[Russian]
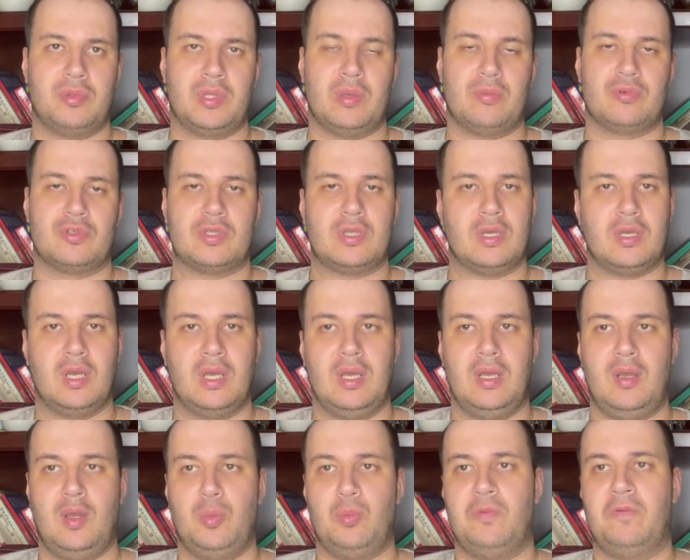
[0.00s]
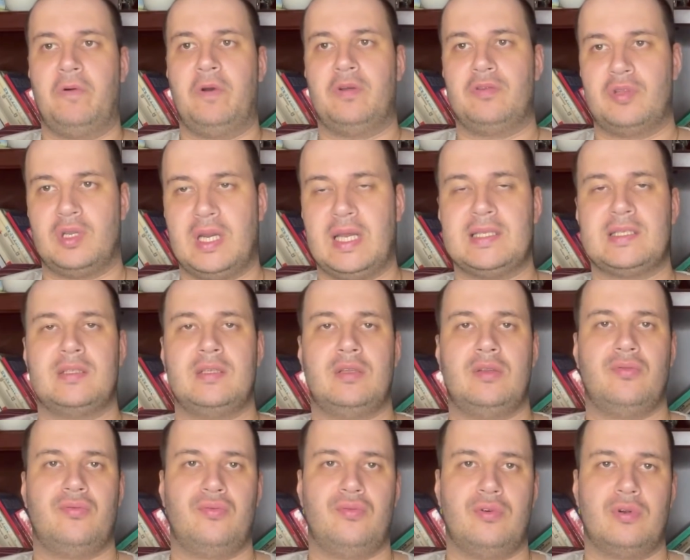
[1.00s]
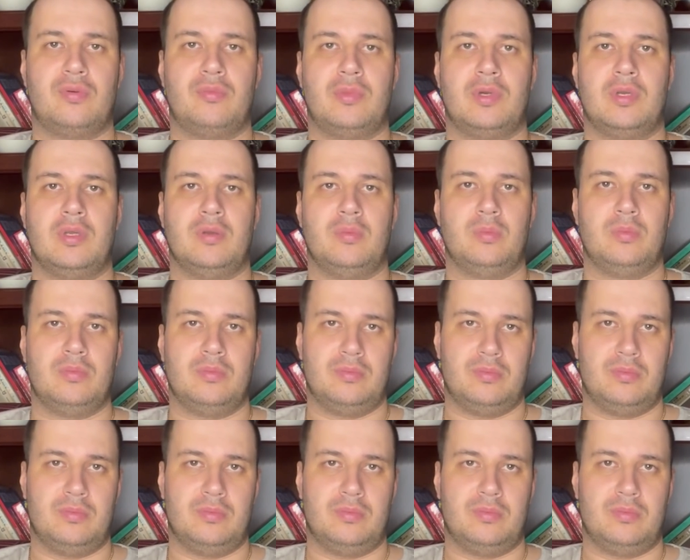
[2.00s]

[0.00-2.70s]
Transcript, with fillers: Потому что бывают разные реформы,